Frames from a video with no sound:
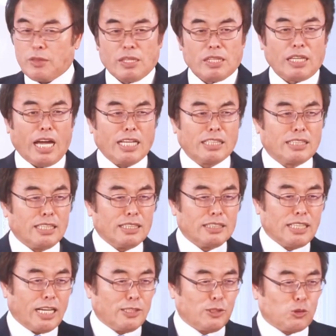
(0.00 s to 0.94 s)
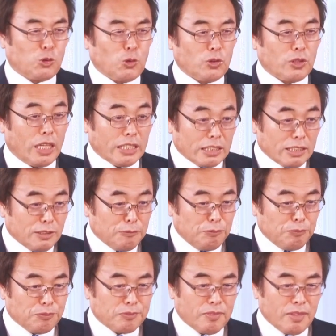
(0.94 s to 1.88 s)
背景何この何
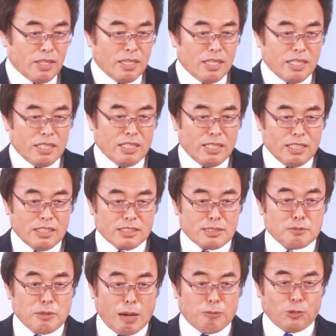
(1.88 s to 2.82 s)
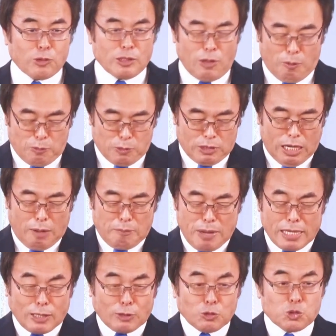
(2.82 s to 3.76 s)
スマホにはもう名前
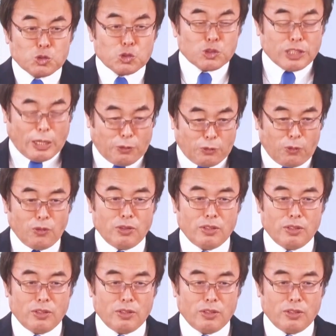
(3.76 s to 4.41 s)
が映るだろ